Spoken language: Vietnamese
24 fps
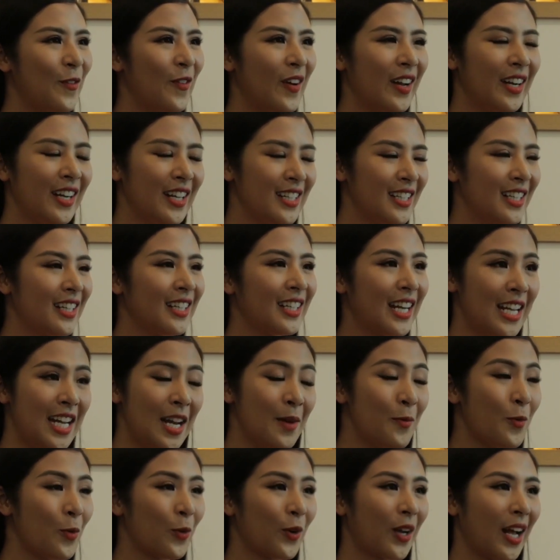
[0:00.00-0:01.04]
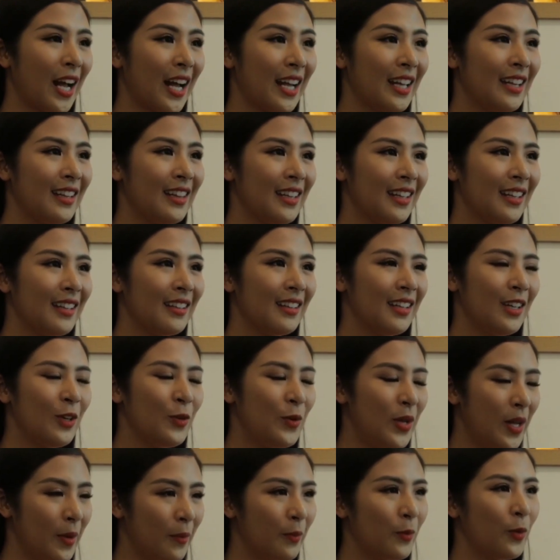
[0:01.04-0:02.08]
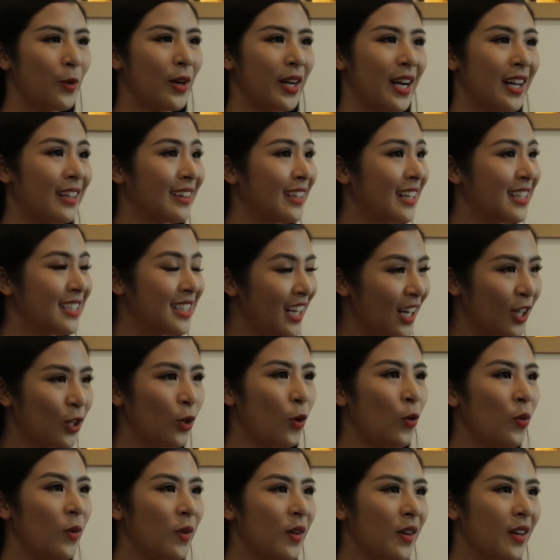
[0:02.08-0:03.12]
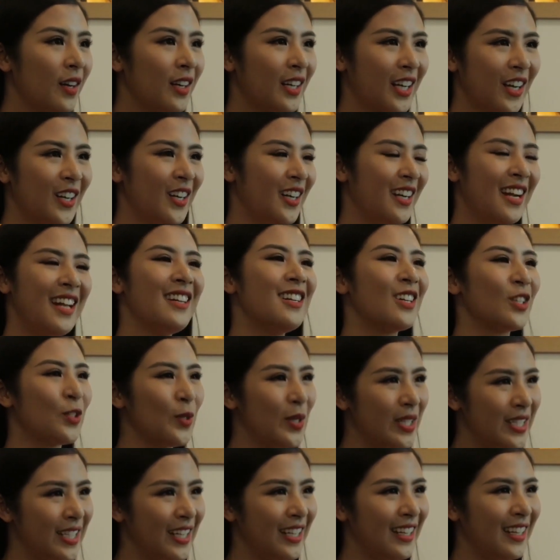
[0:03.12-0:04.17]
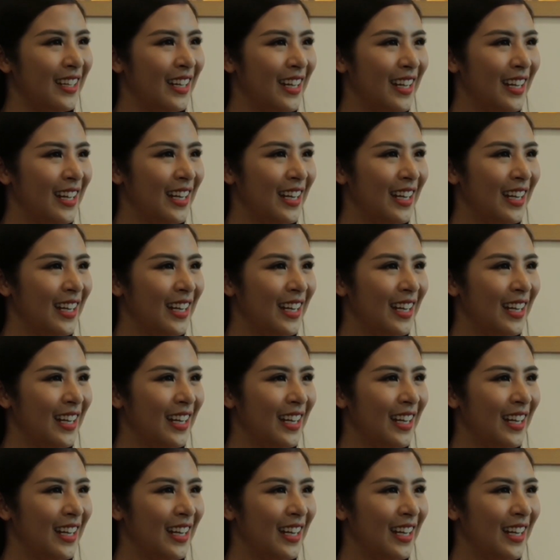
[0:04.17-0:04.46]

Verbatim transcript: Và Hân thấy rằng đấy là một cái ưu điểm, một cái đặc tính rất là tốt, cần nên được duy trì,